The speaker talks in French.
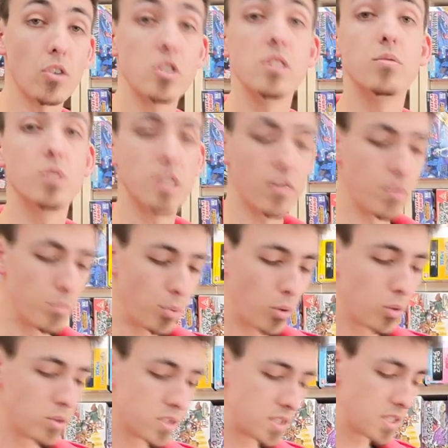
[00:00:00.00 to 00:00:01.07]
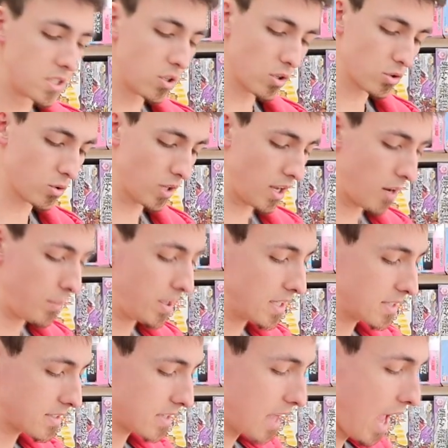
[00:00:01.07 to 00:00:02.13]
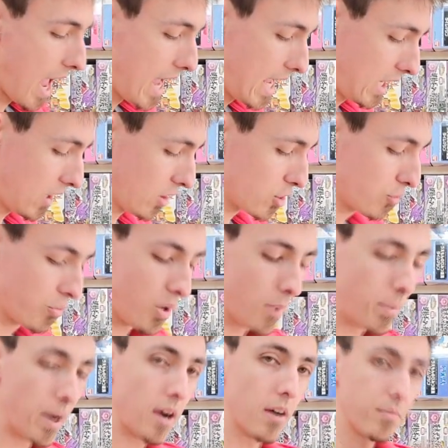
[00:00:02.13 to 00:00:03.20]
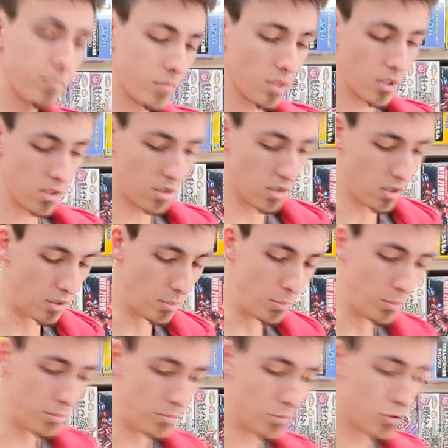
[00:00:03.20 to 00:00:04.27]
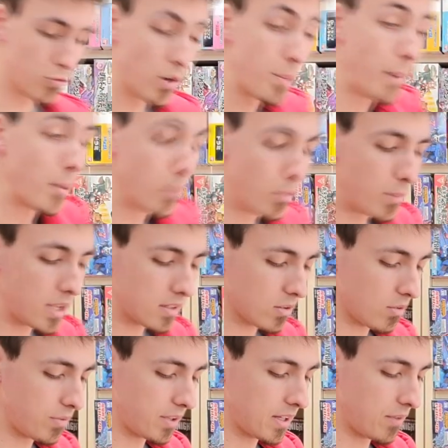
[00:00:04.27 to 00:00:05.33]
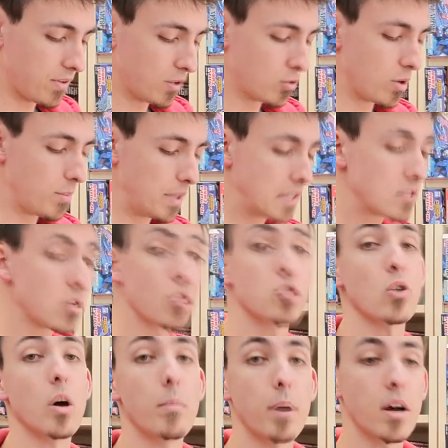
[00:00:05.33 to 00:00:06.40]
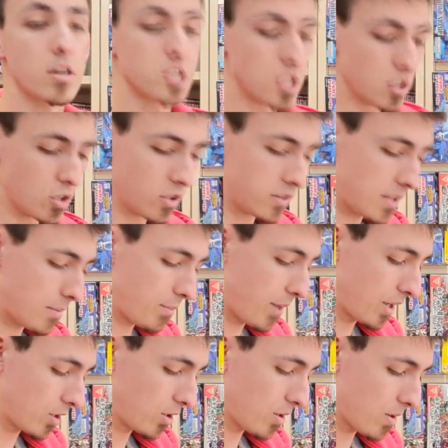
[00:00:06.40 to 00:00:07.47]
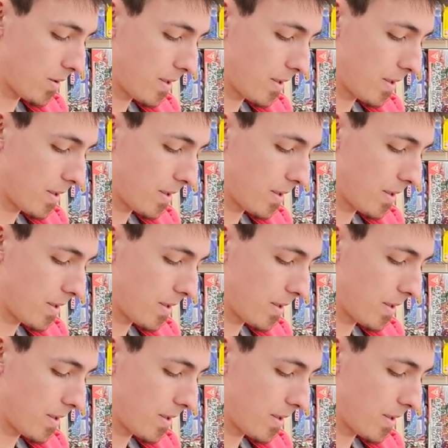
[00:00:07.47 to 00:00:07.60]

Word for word: J'ai vu qu'il y avait beaucoup de stickers sur les LBX et euh, je voulais pas euh, je voulais pas me mettre en fait à faire du LBX tant que j'aurais pas acheté de Gundam Marker.